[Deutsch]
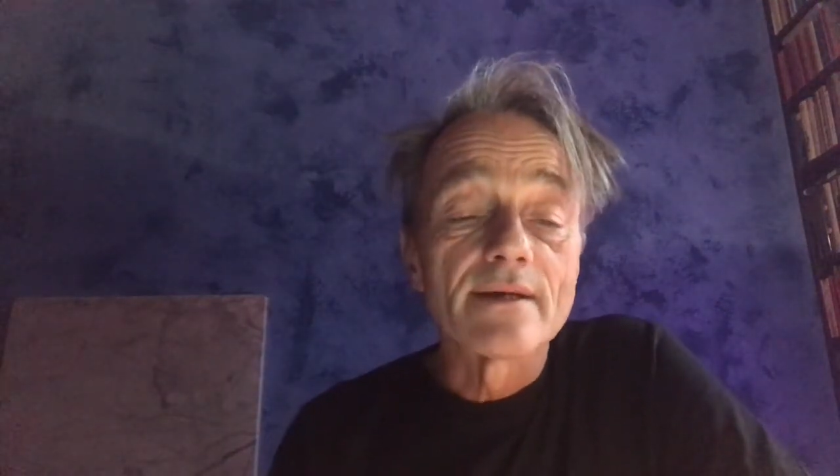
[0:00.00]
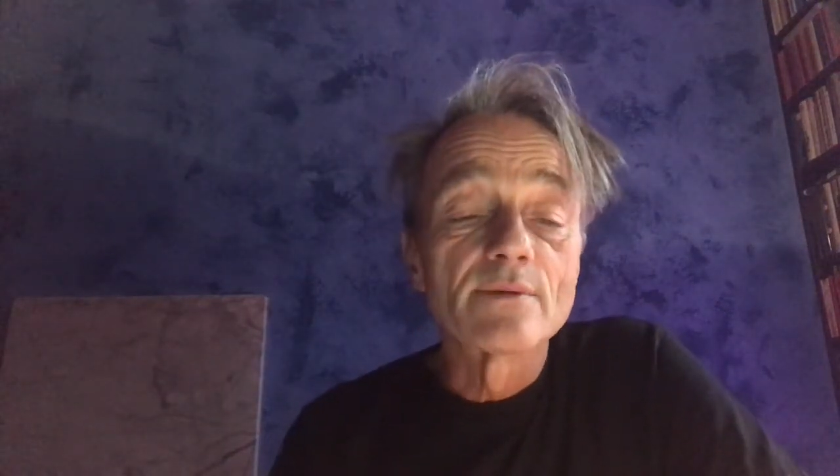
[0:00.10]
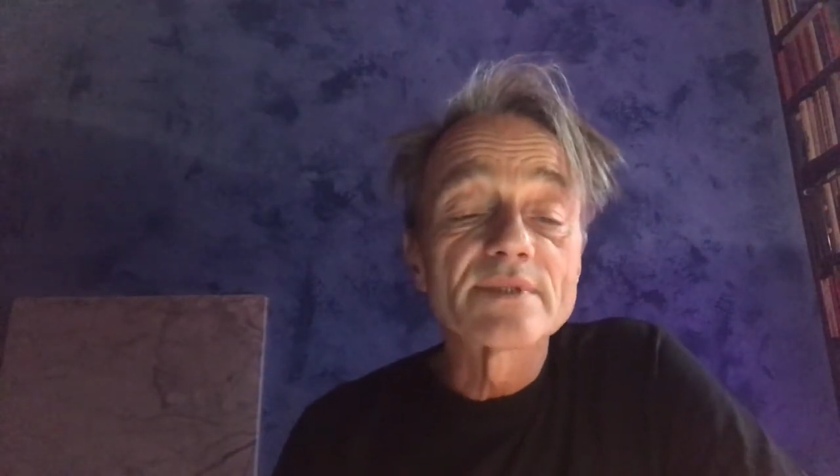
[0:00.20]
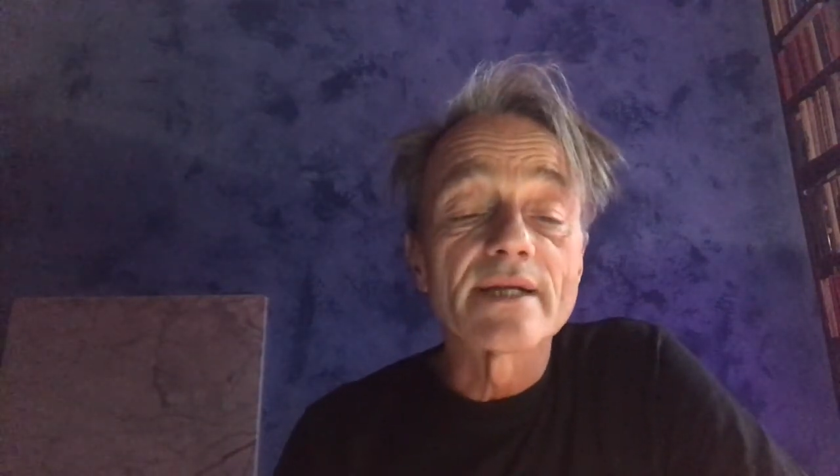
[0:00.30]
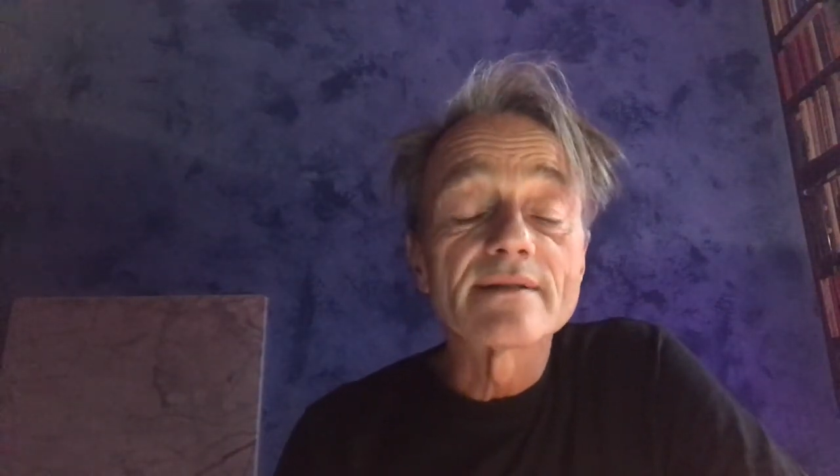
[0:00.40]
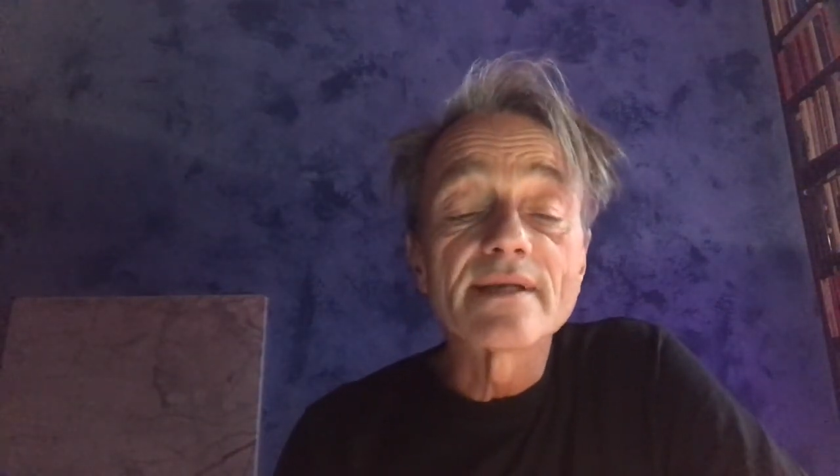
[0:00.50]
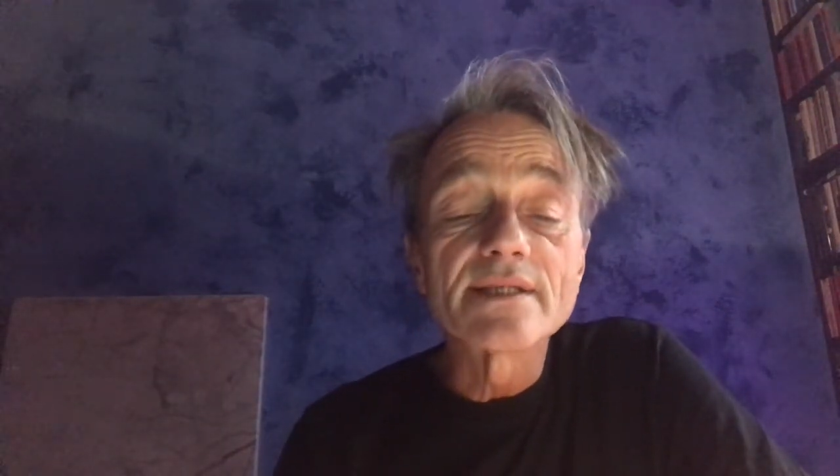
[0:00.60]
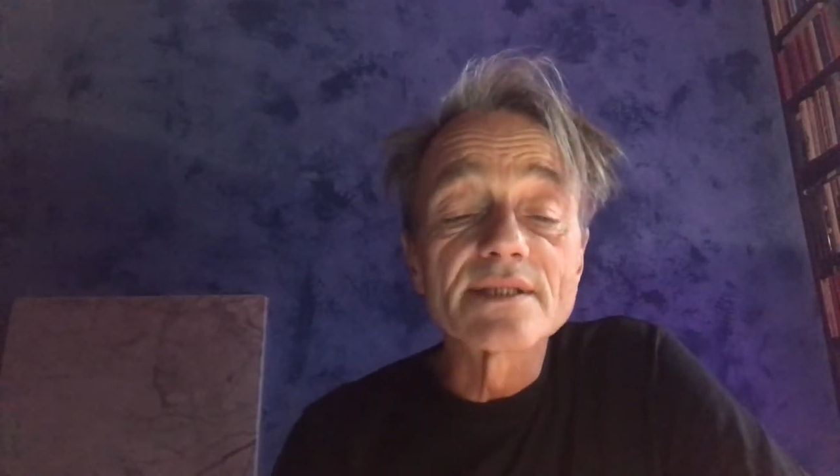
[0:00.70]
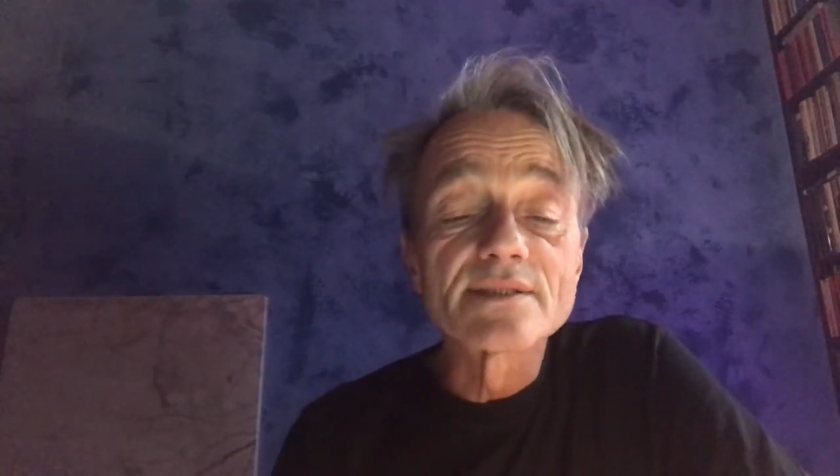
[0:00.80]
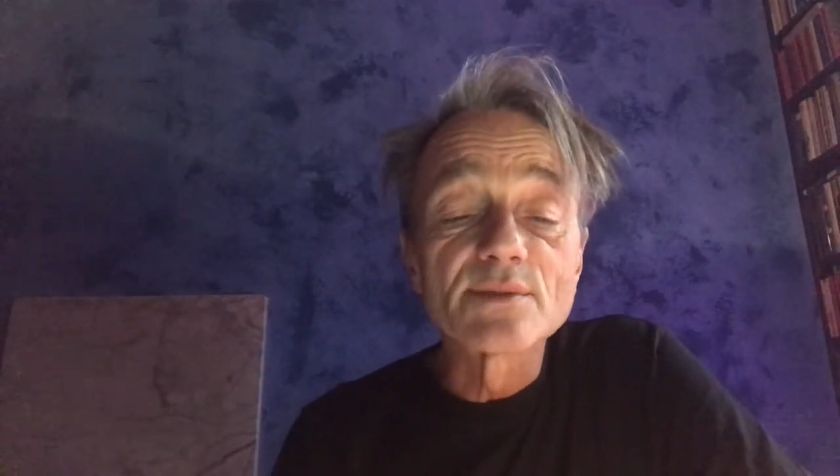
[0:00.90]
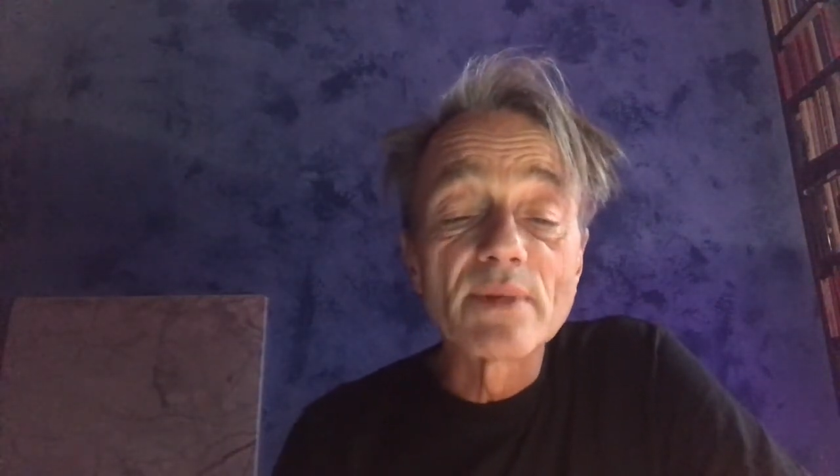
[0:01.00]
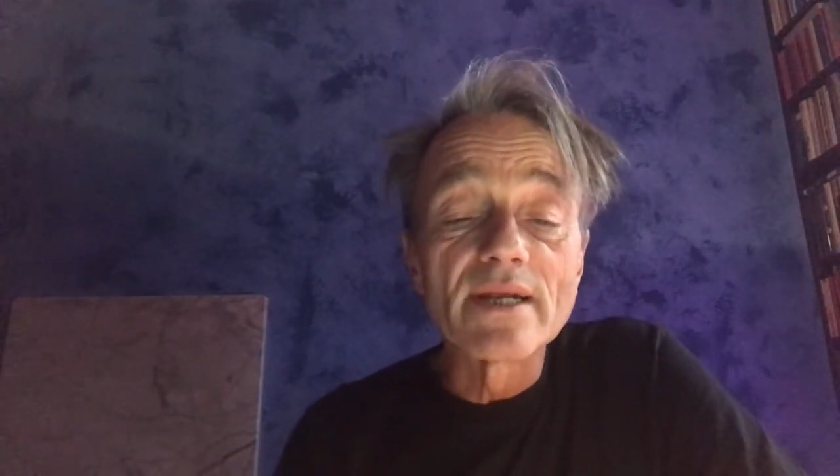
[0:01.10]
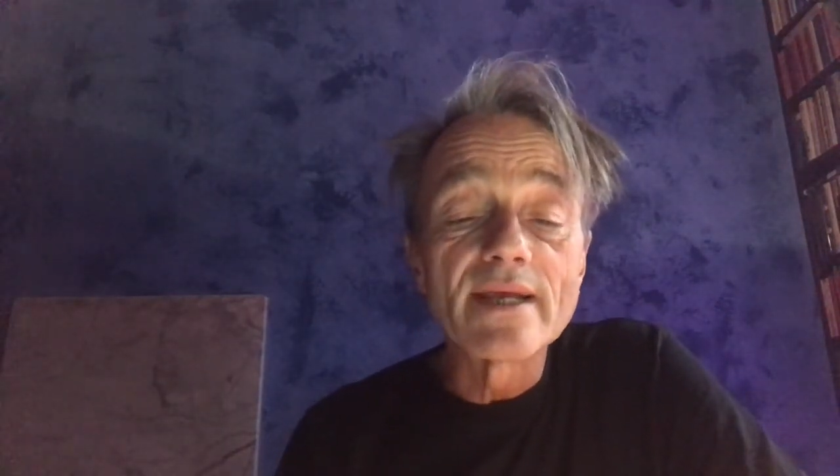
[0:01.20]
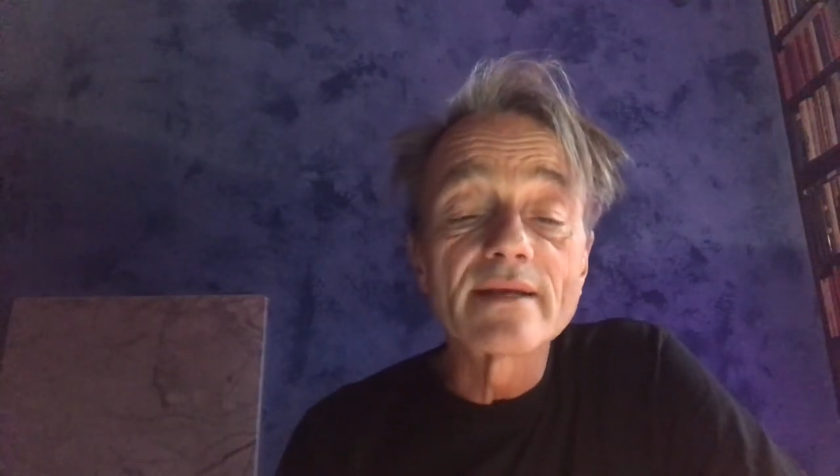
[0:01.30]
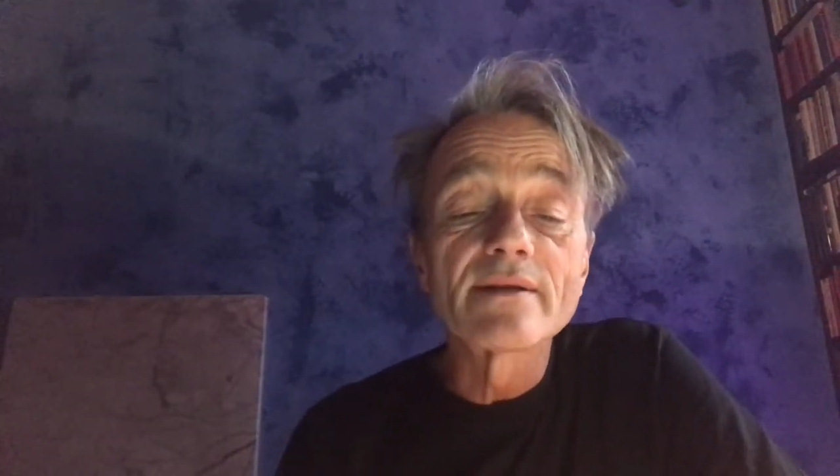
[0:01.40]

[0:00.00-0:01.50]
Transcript: um seine These zu belegen,